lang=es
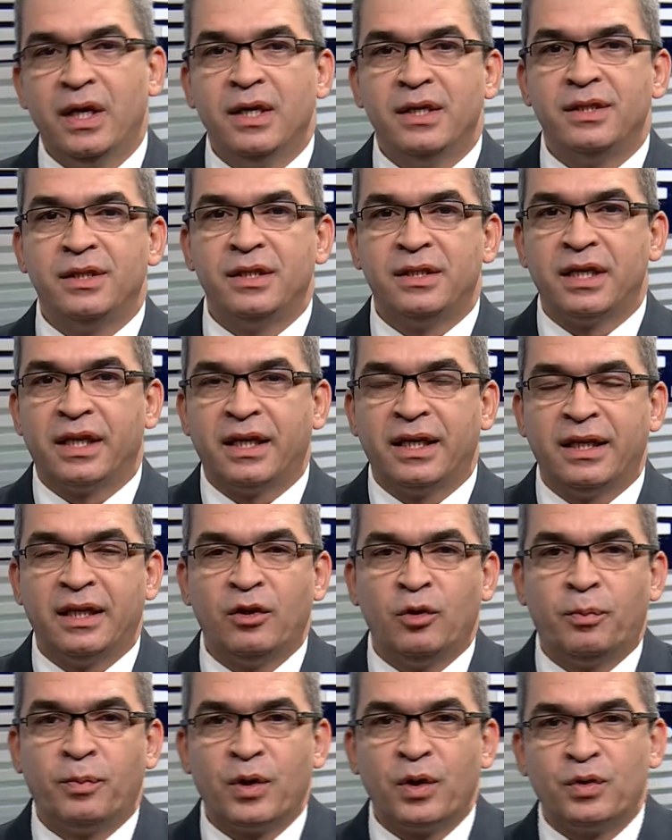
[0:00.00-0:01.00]
Si se queda
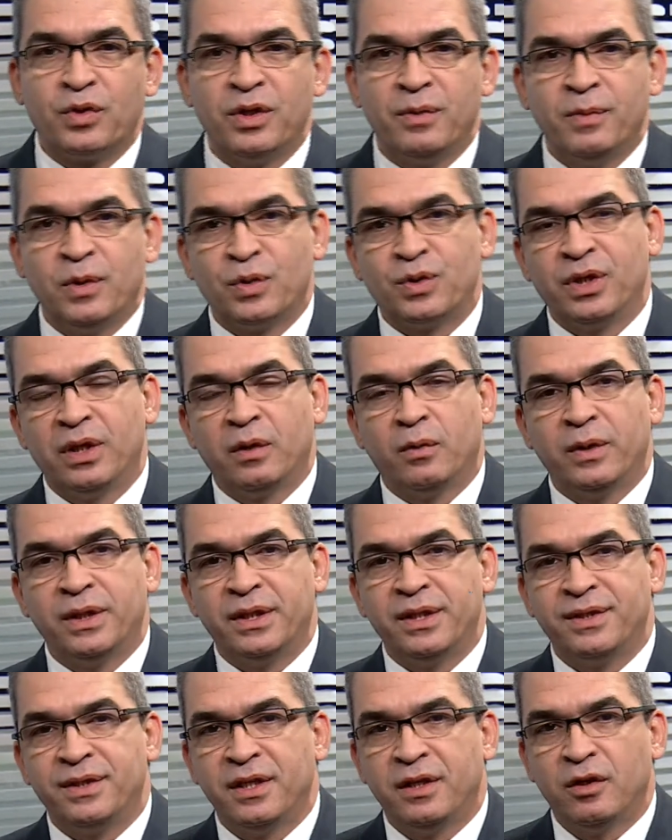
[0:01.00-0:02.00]
los próximos
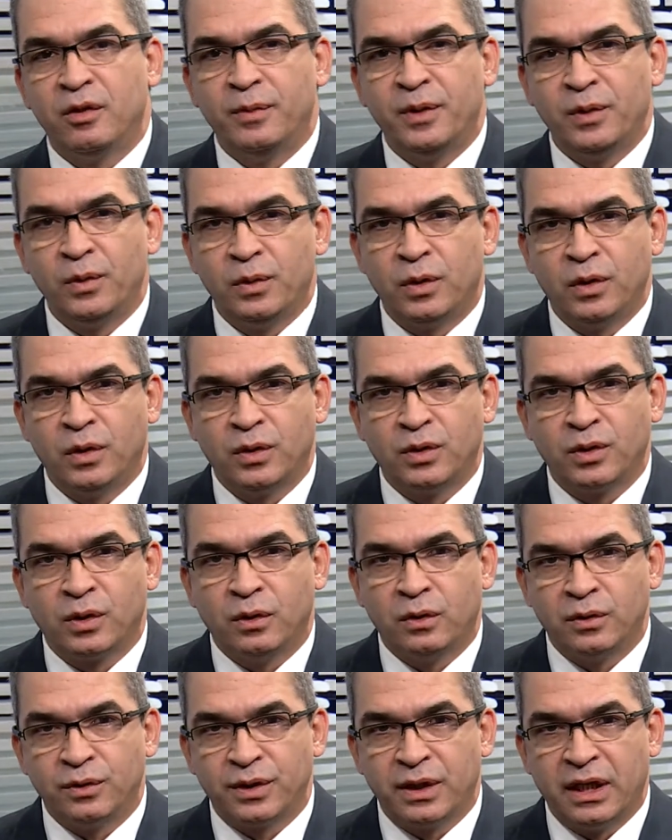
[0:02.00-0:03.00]
55 minutos,
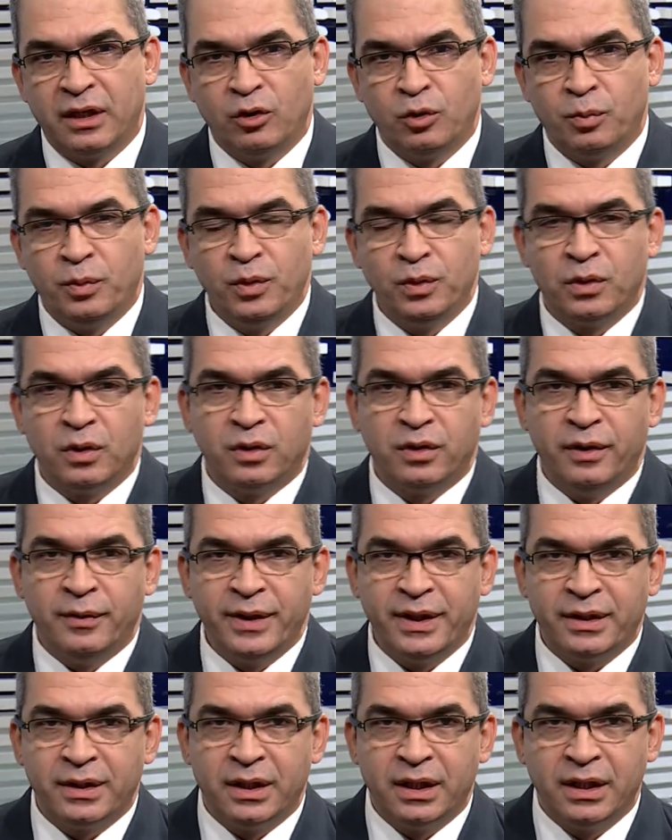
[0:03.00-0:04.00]
conocerá los puntos de
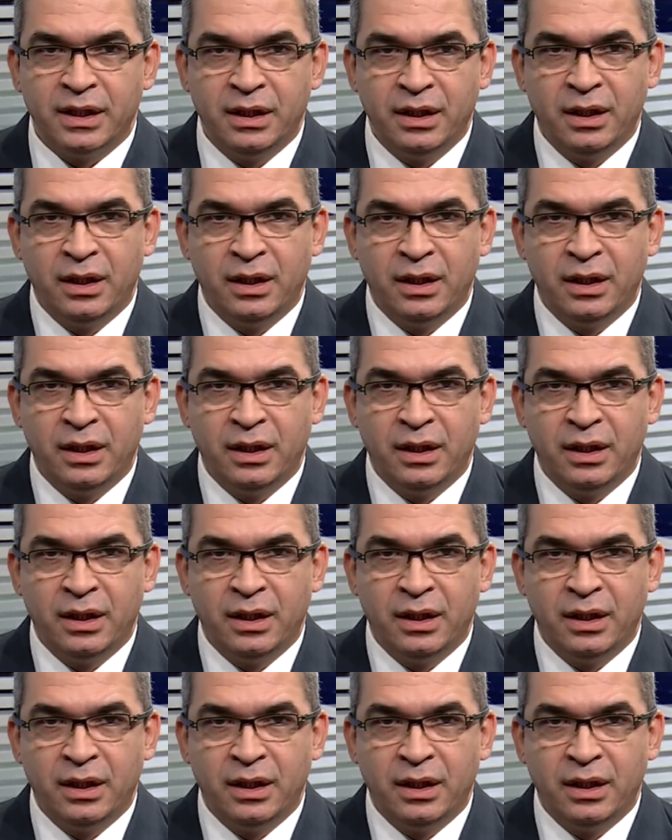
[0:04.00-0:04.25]
vista